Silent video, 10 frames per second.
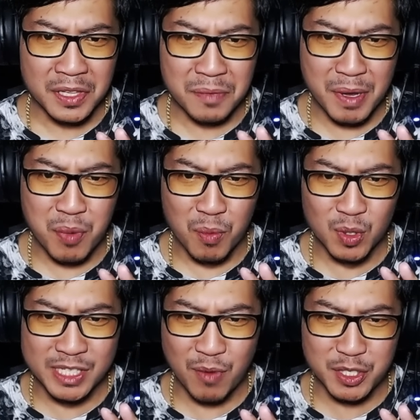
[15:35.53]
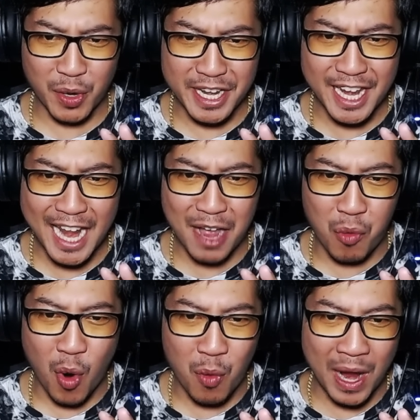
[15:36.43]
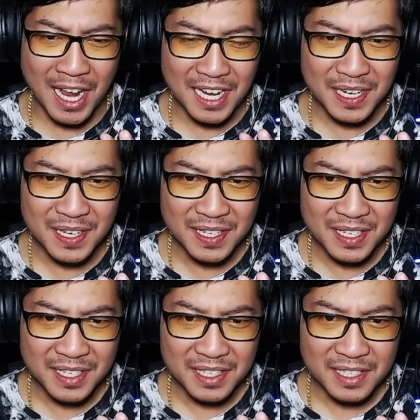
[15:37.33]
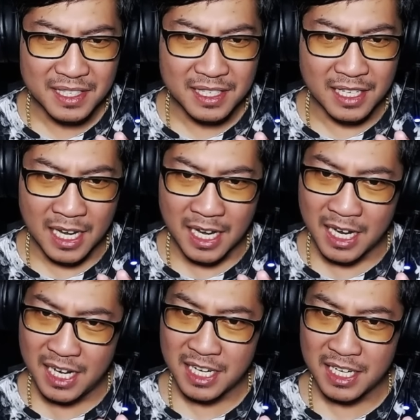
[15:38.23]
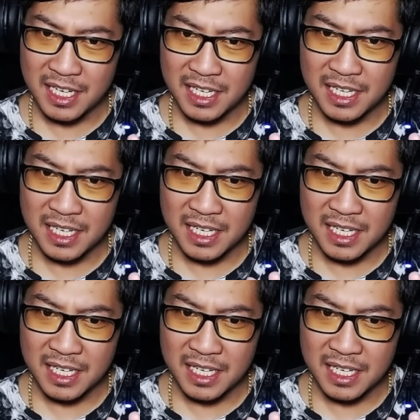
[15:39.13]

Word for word: ทำไมผมรู้สึกว่าช็อตนี้น่ากลัววะแกสำลัก